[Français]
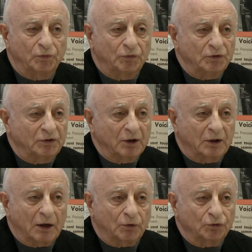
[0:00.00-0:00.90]
faisiez
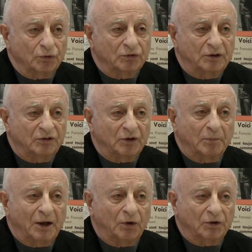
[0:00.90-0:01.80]
quelque chose qui
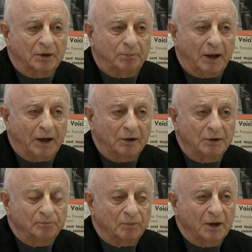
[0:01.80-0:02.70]
semblait leur déplaire,
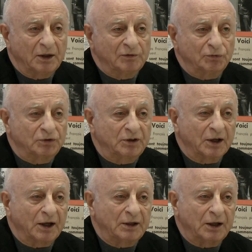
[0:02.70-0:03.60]
ils vous
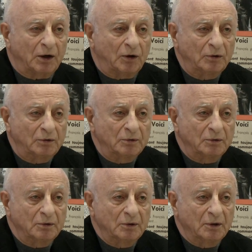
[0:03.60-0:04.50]
tiraient des rangs
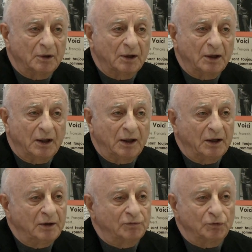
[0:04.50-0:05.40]

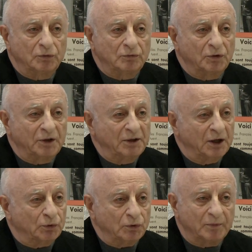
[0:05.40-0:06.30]
et ils vous donnaient
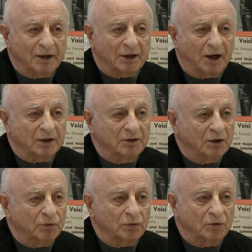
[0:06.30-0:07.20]
des coups de matraque,
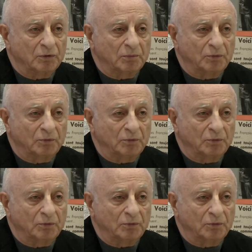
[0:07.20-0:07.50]
des coups de,